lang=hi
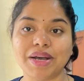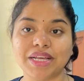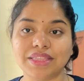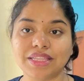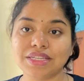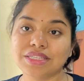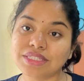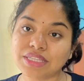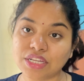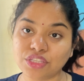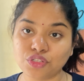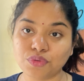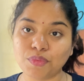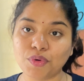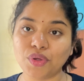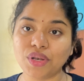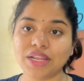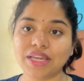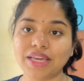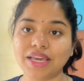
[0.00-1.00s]
बातें सच
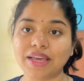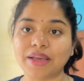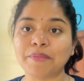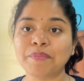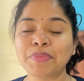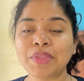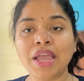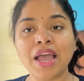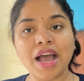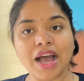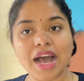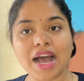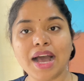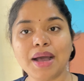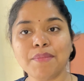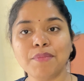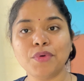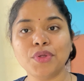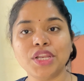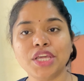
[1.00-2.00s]
बोली है
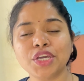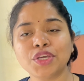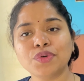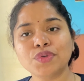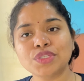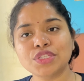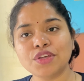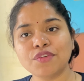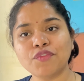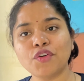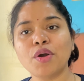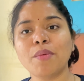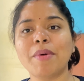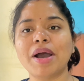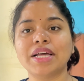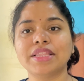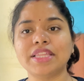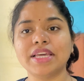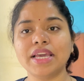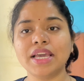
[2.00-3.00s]
आप बोलिए कि उसने वो
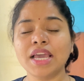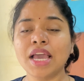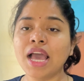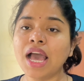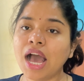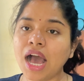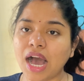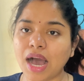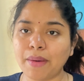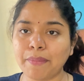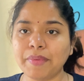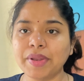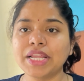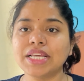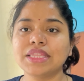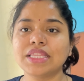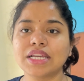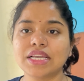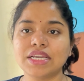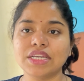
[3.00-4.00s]
बातें अपने
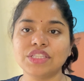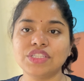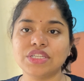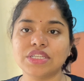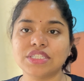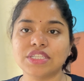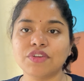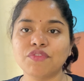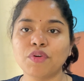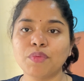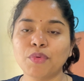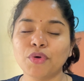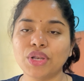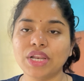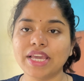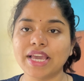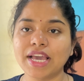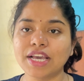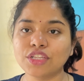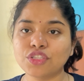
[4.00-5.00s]
तक की चीजें वो
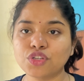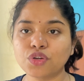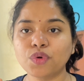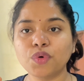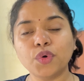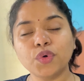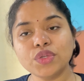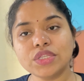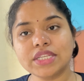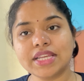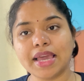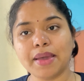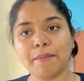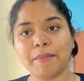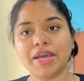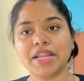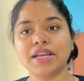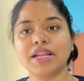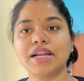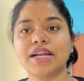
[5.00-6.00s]
बोली है जो उसके
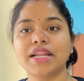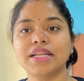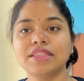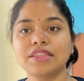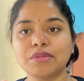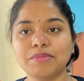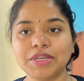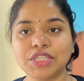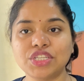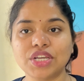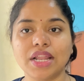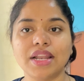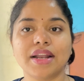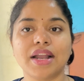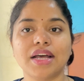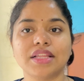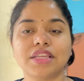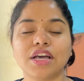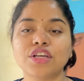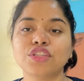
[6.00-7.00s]
मन गणत में चल
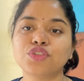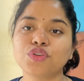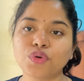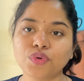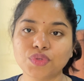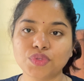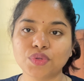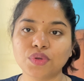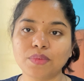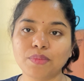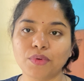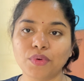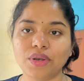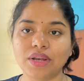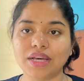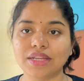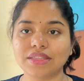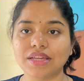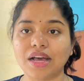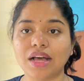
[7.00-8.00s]
रहा था जो उसको
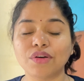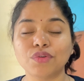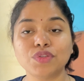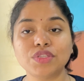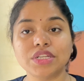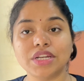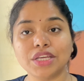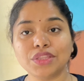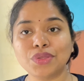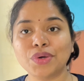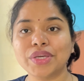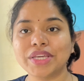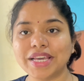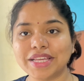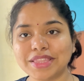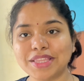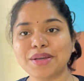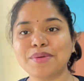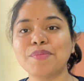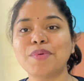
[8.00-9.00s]
बोलना था उसने तो
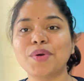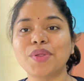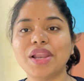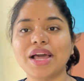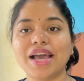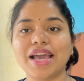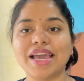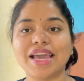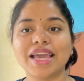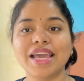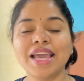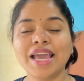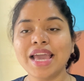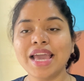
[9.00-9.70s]
ये तक बोला है